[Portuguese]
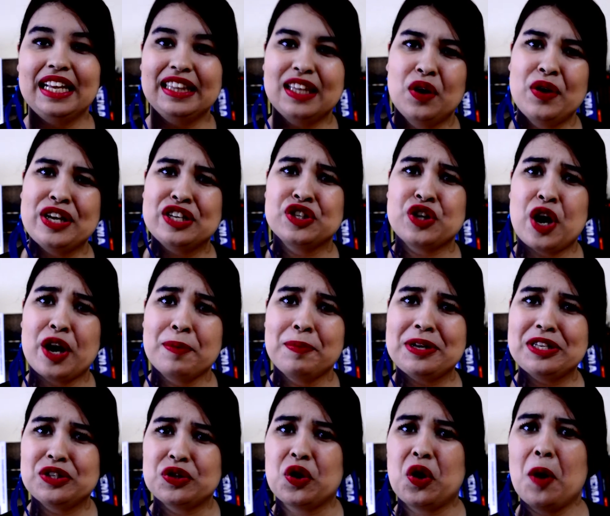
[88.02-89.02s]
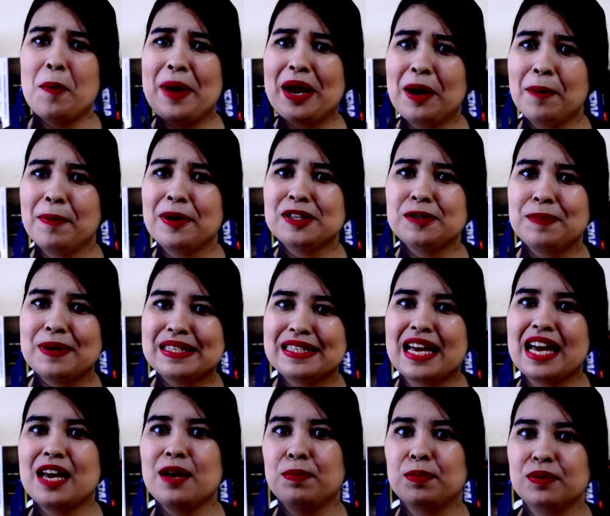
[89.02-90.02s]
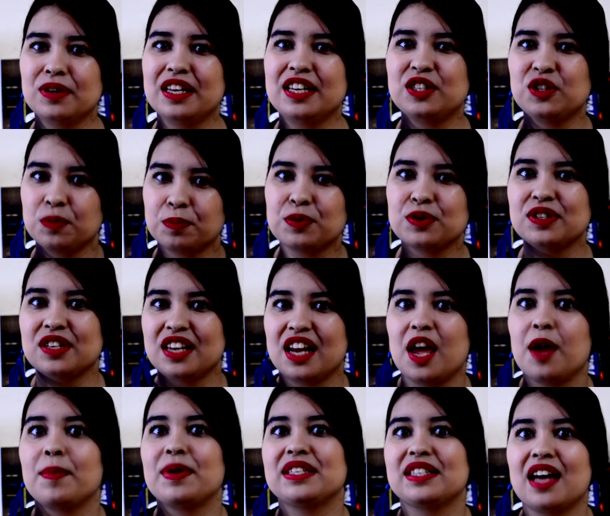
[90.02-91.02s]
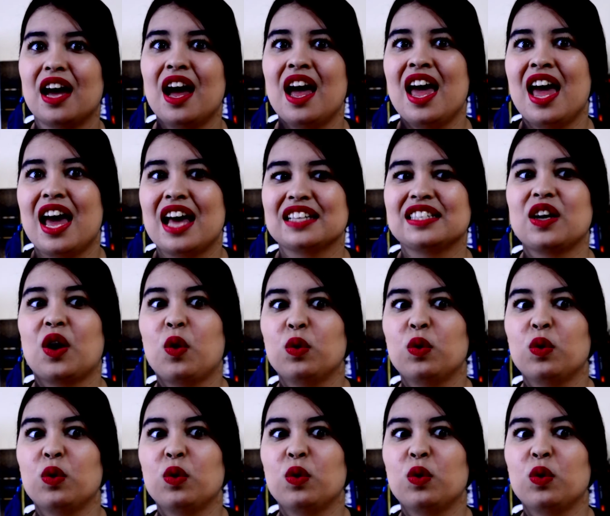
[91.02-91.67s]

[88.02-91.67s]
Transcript: Então Hitchcock pensou, como é que eu posso passar isso pro cinema, essa, essa